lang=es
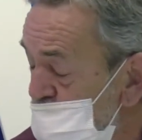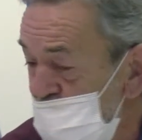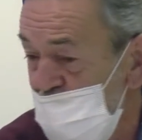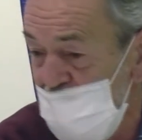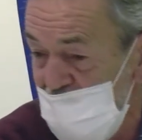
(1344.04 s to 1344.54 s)

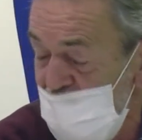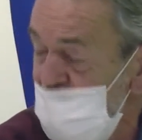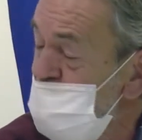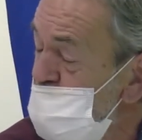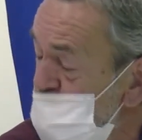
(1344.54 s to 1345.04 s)
aunque
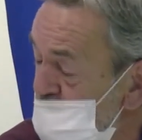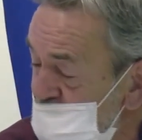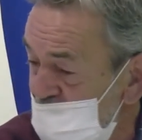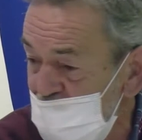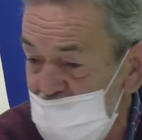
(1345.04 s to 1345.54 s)
tardan, no suelen
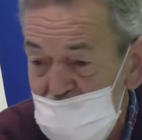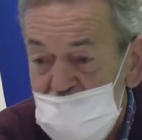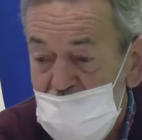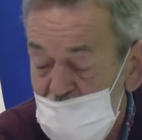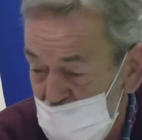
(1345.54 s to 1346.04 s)
llegar.
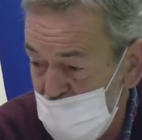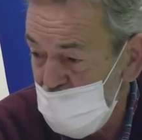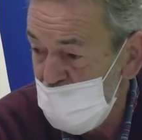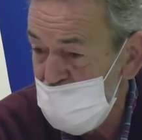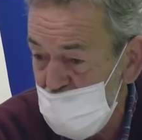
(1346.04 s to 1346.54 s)

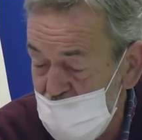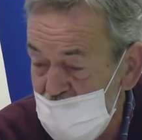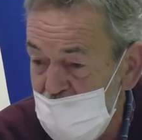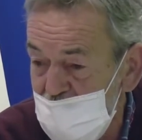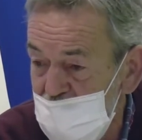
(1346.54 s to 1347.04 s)
Helicópteros lo que hay
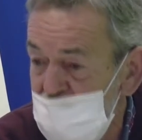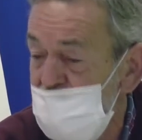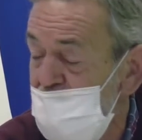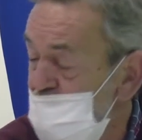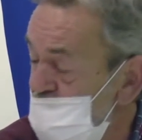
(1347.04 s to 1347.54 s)
que hacer es
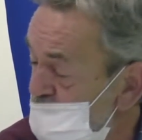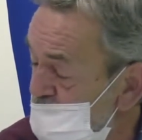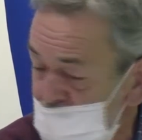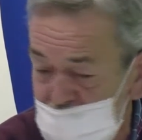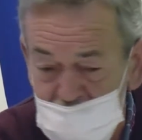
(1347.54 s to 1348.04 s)

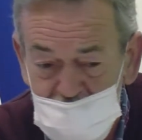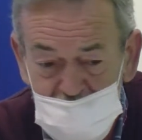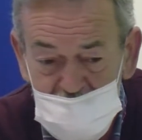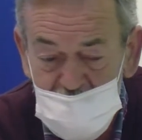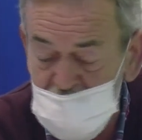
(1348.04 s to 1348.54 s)
facilitarles
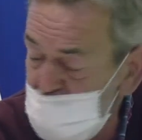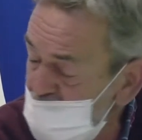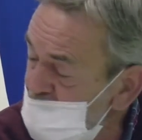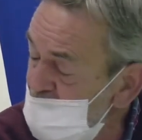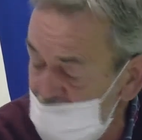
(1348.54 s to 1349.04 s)
el, el
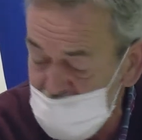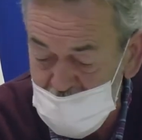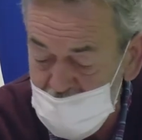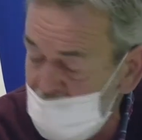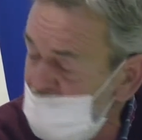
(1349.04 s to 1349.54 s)
despegue, el
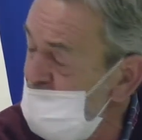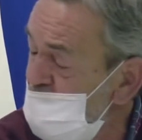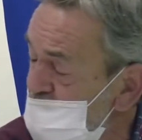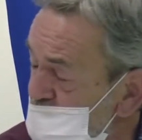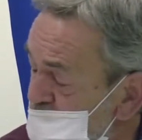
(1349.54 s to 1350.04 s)
aterrizaje
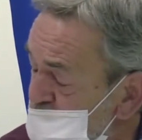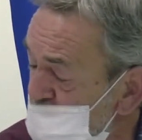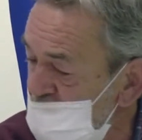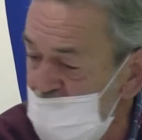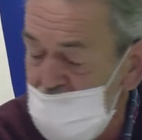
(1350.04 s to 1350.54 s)
y el,
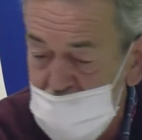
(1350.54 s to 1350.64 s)
despegue.